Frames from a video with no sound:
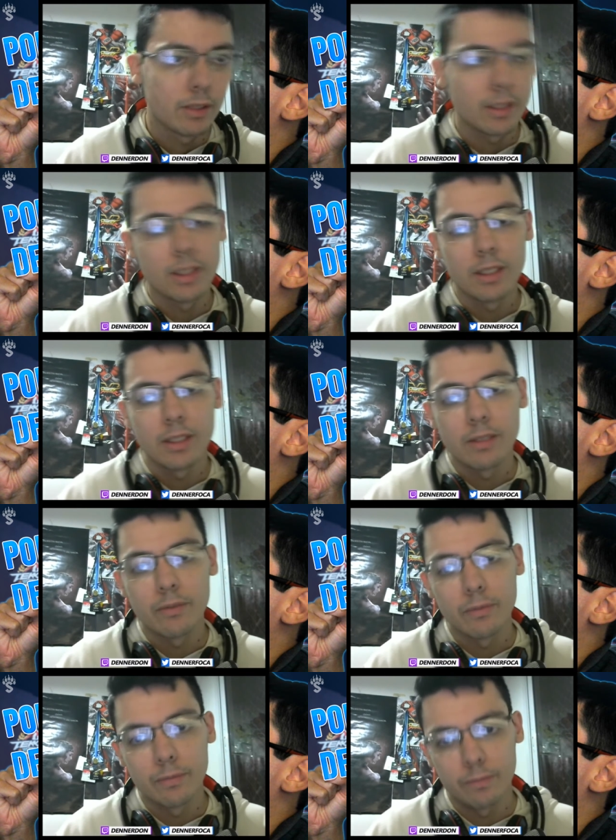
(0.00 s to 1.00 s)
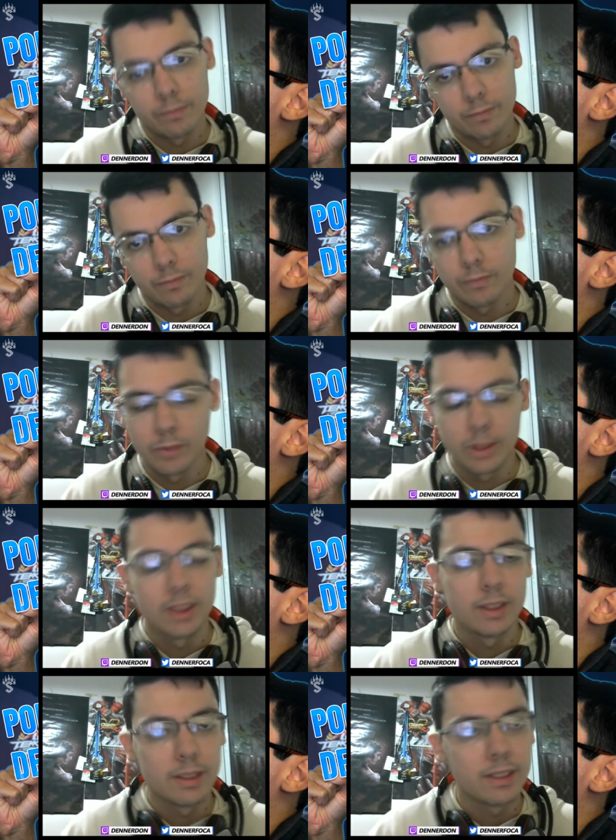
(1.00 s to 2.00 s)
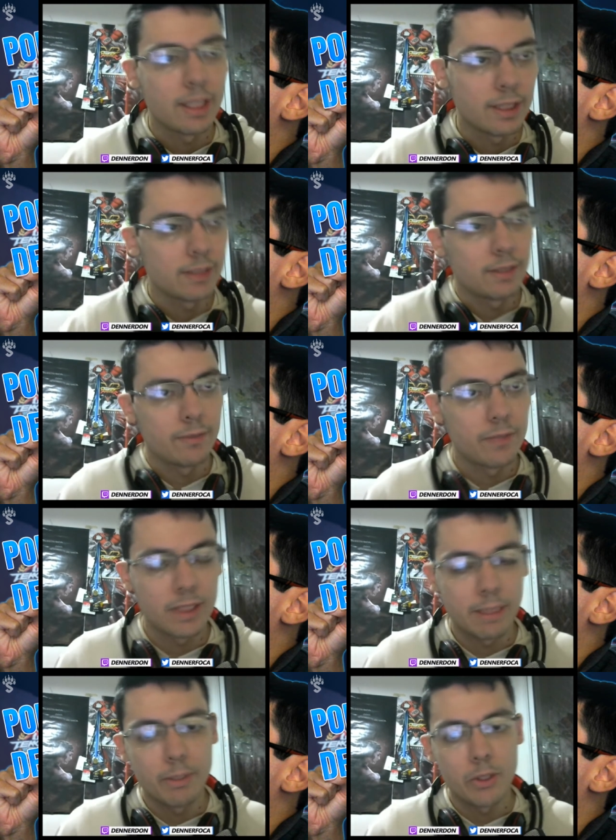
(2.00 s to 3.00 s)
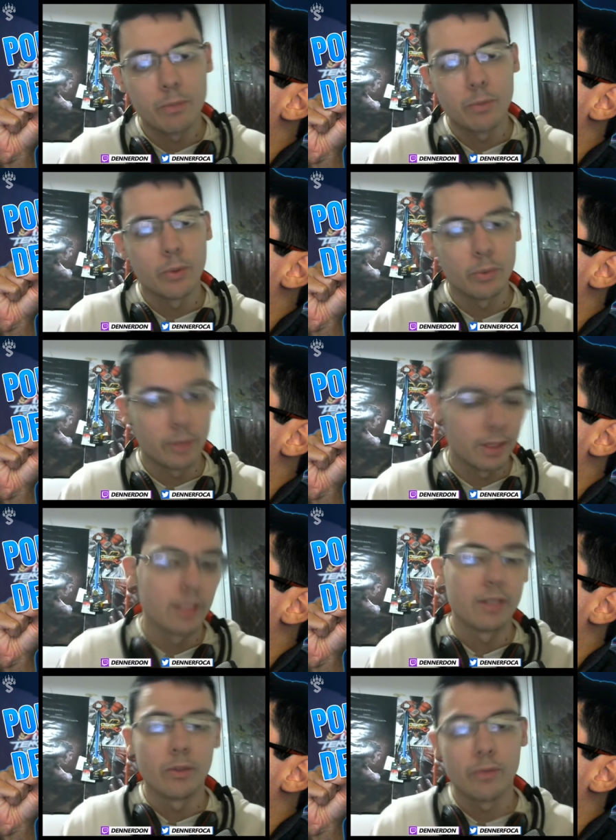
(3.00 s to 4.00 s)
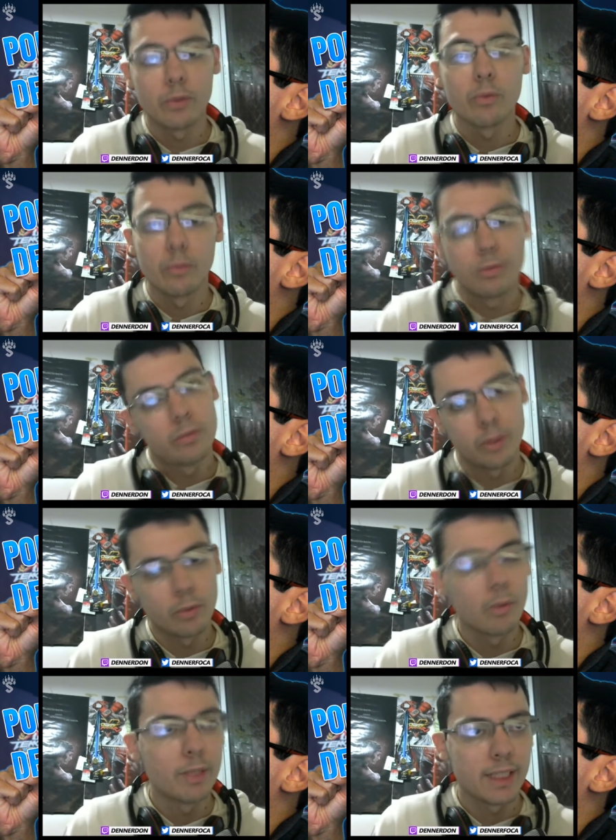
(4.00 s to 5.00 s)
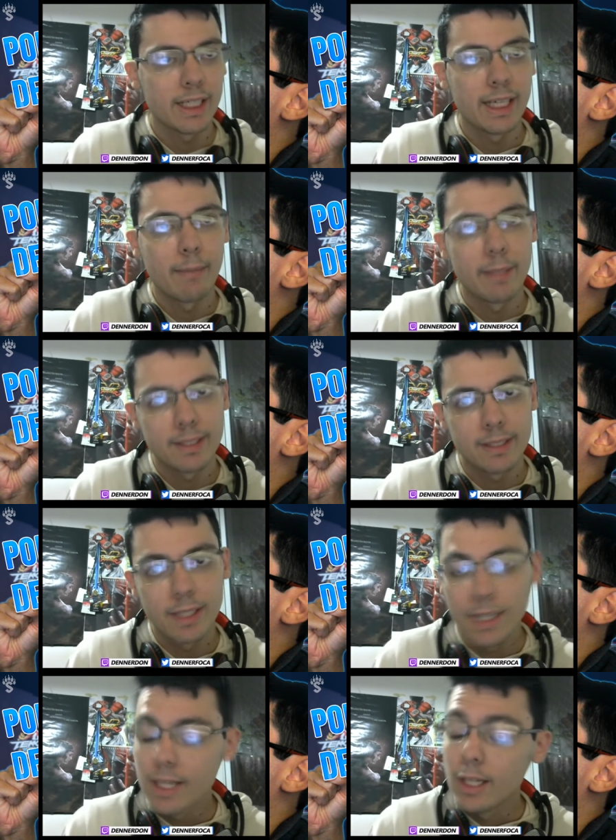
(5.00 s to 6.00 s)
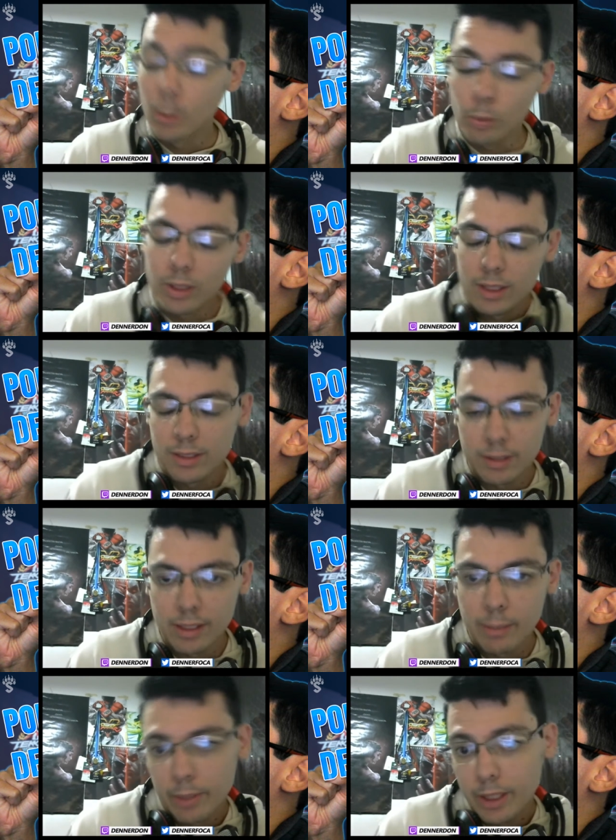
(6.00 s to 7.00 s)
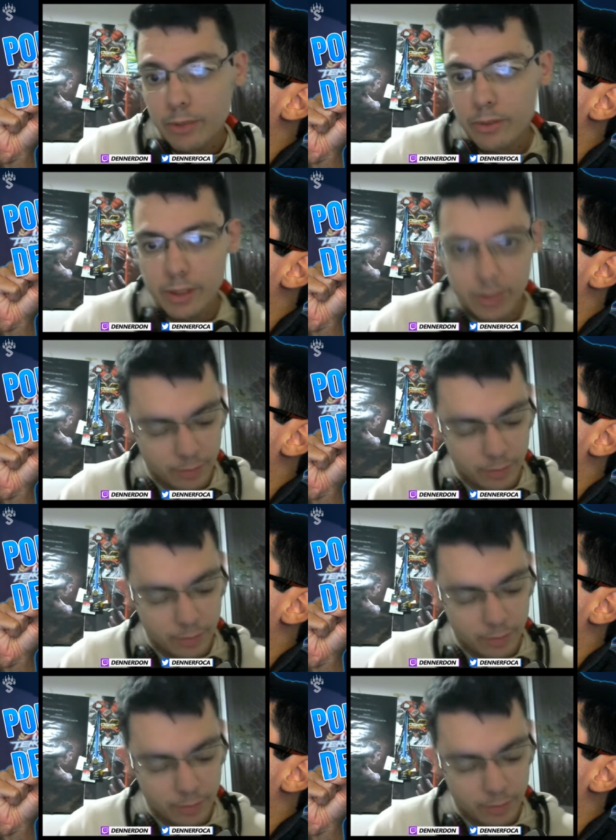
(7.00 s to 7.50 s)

que você se estressa fisicamente muito, né? Eu, com, eu comecei a ganhar mais lutas em campeonatos, né?